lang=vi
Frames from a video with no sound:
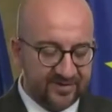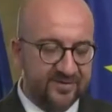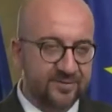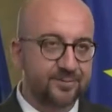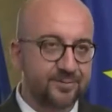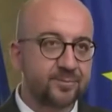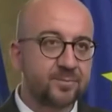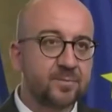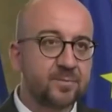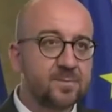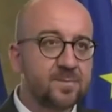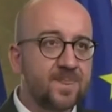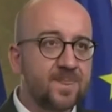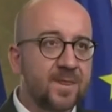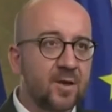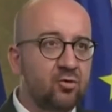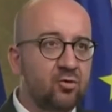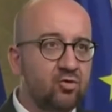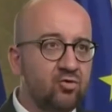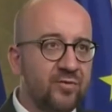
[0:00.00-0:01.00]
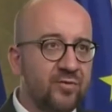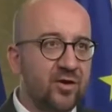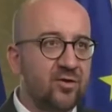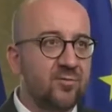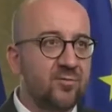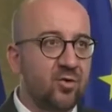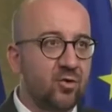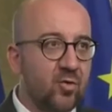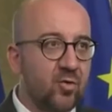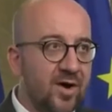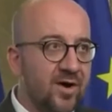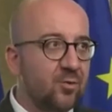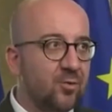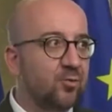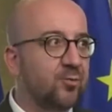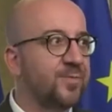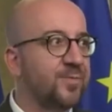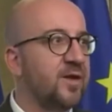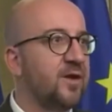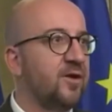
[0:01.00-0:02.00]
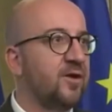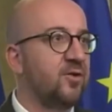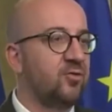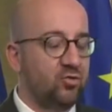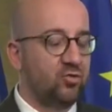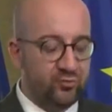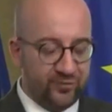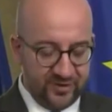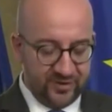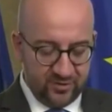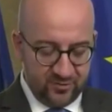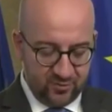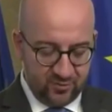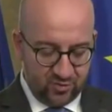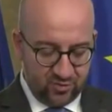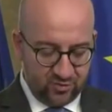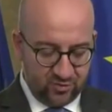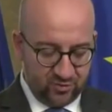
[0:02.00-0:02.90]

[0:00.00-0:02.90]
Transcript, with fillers: bày với Chủ tịch Hội đồng châu Âu Donald Tusk